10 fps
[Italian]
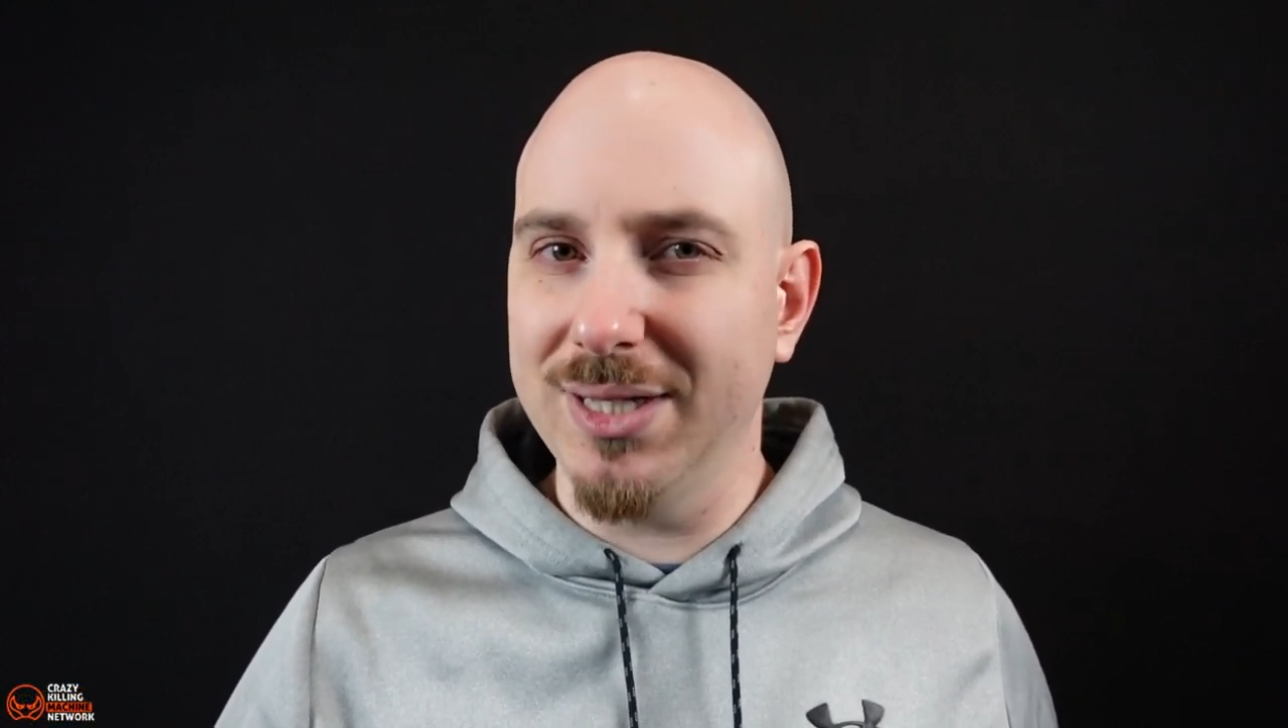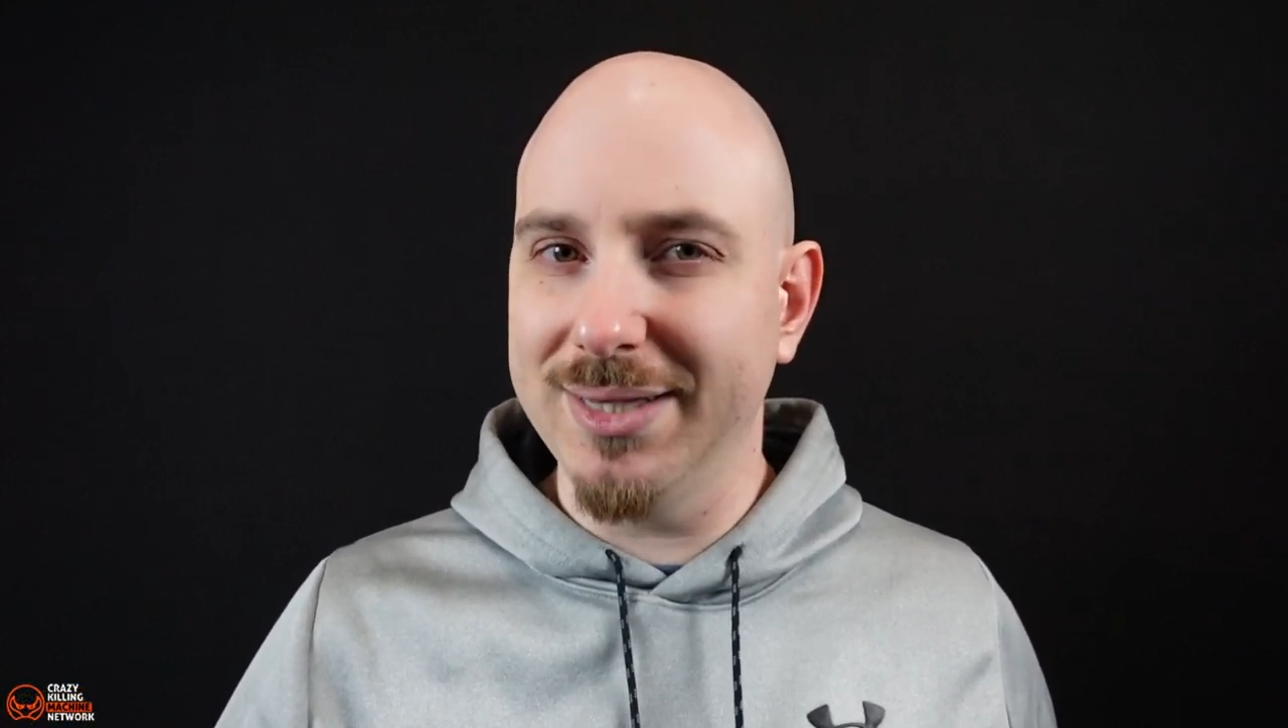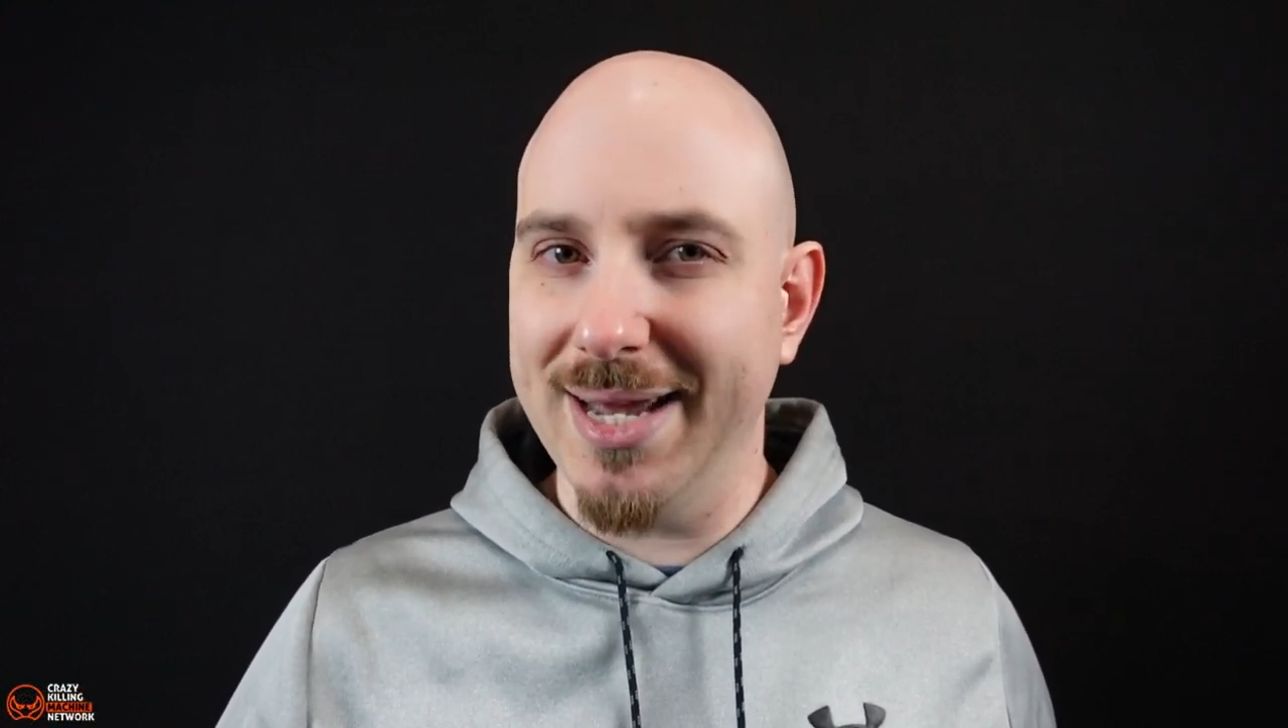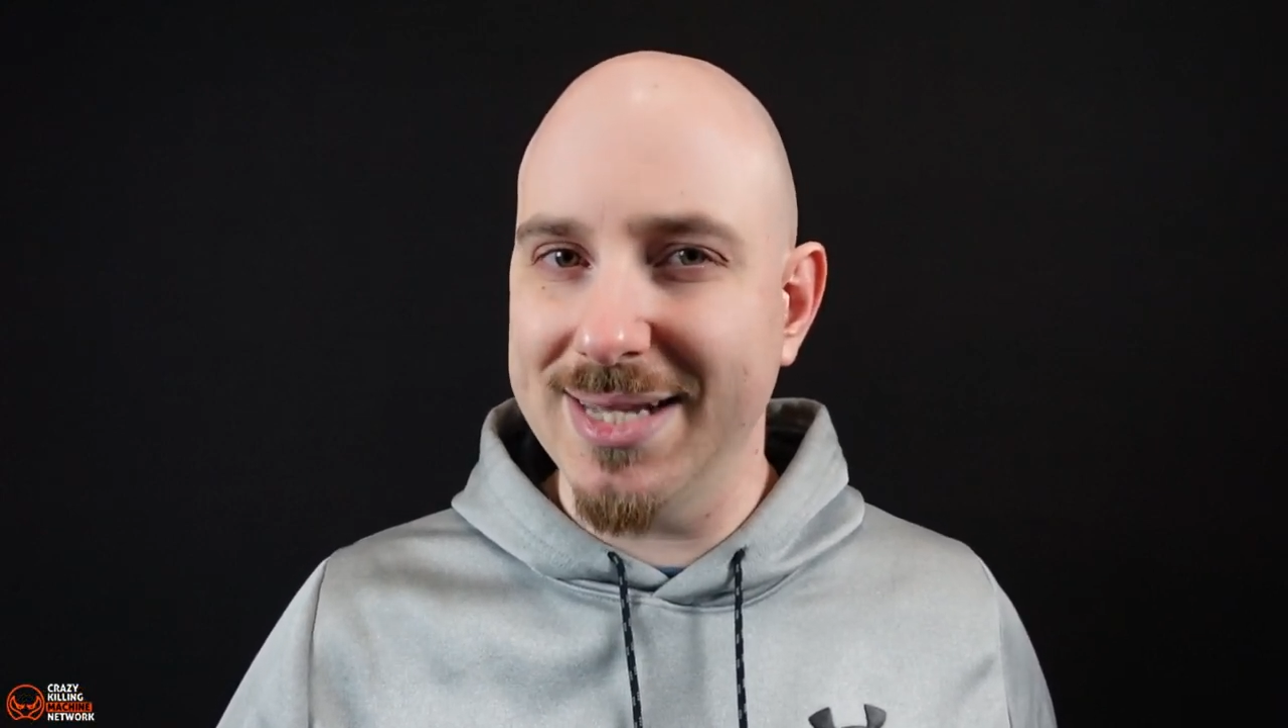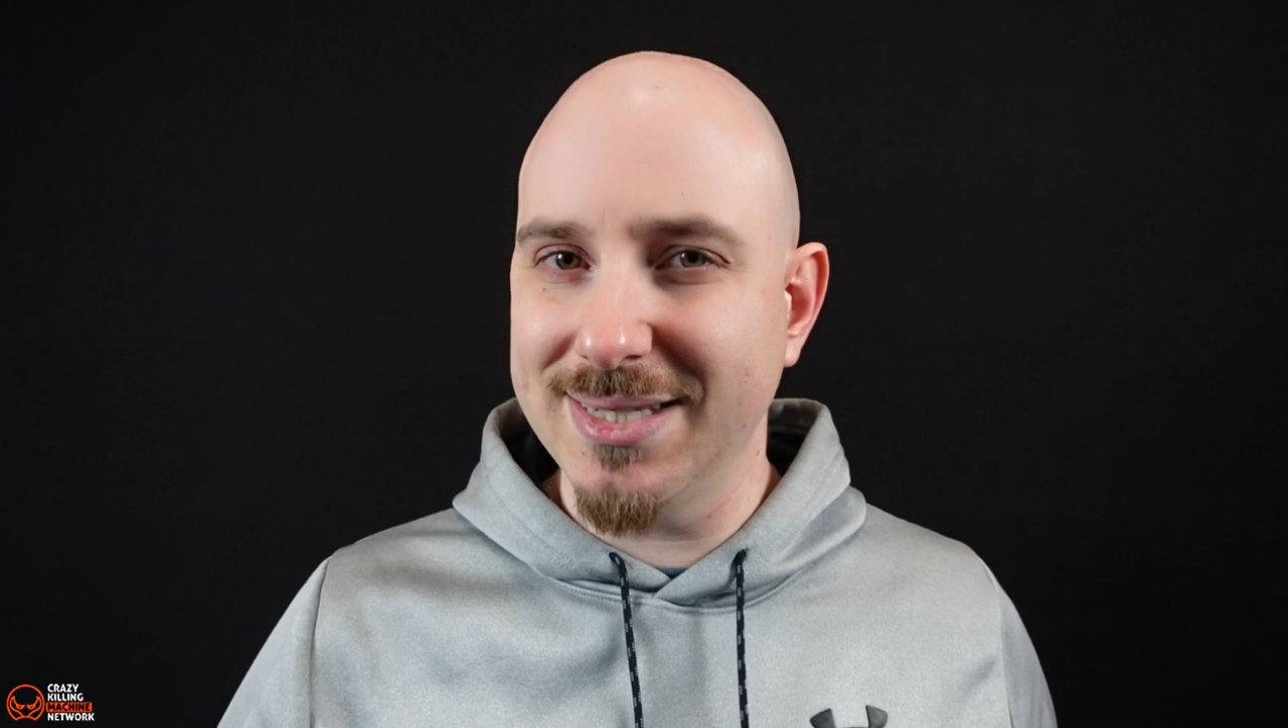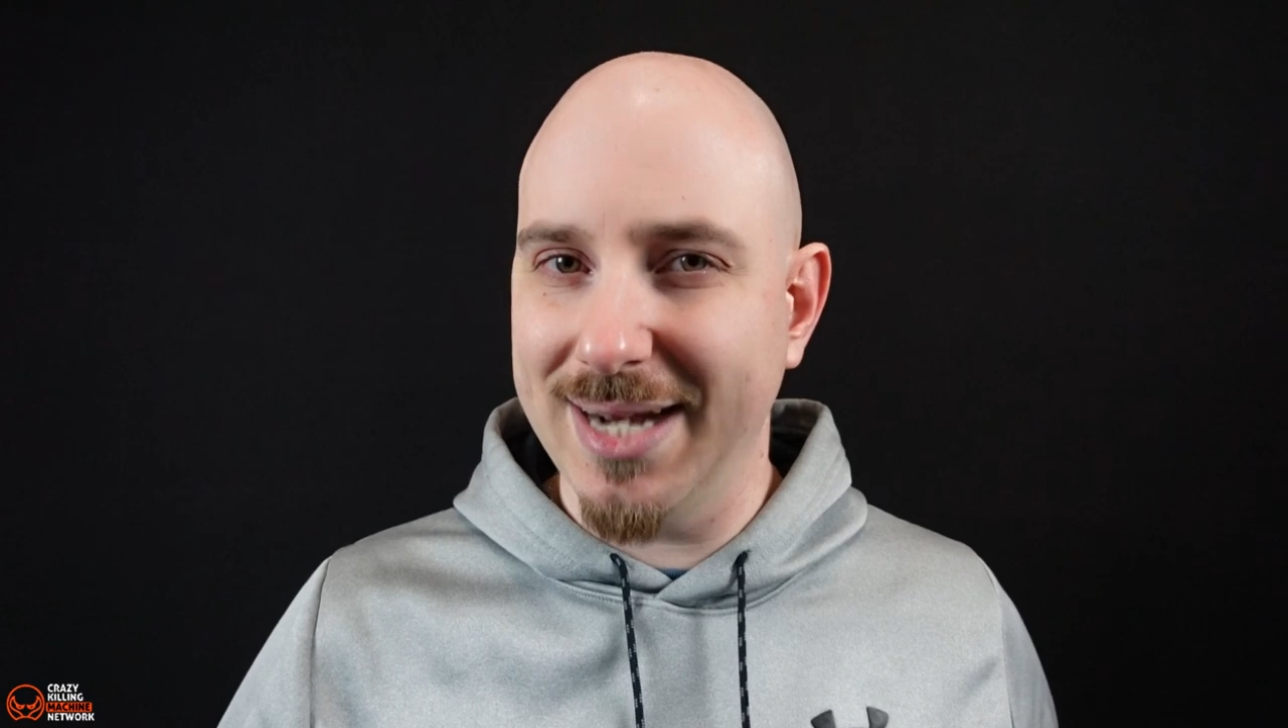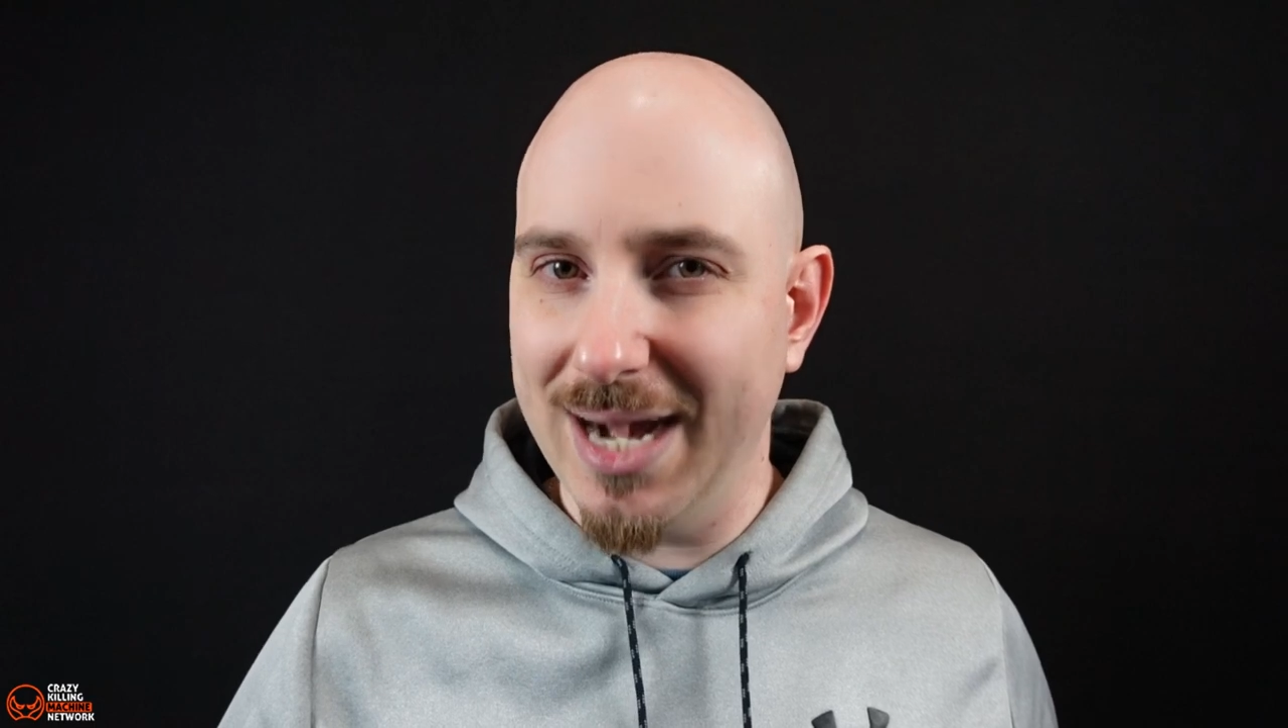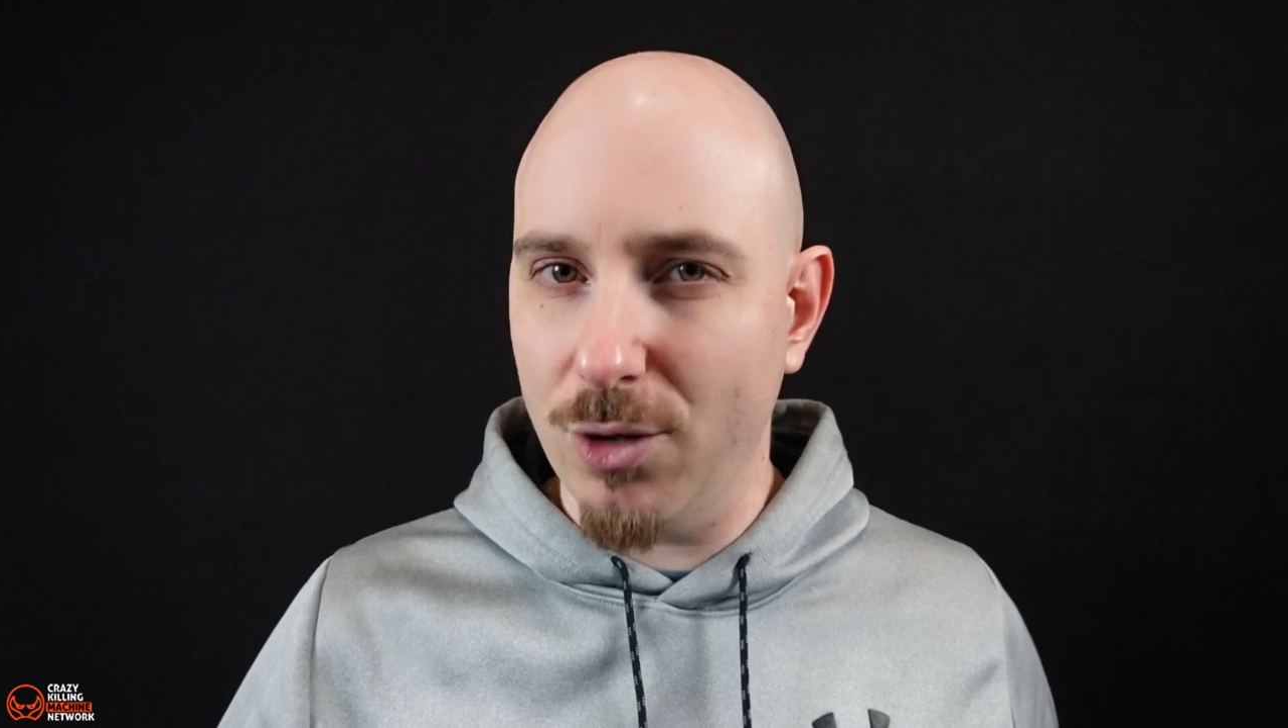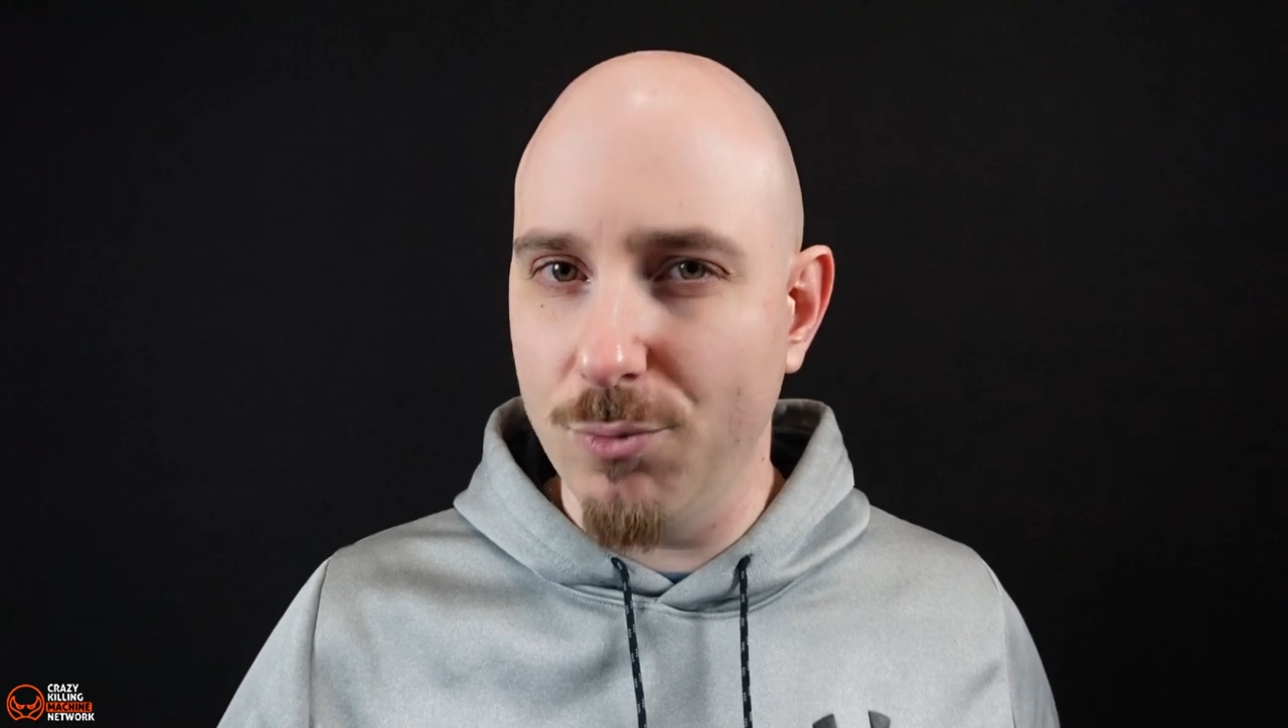interesse nella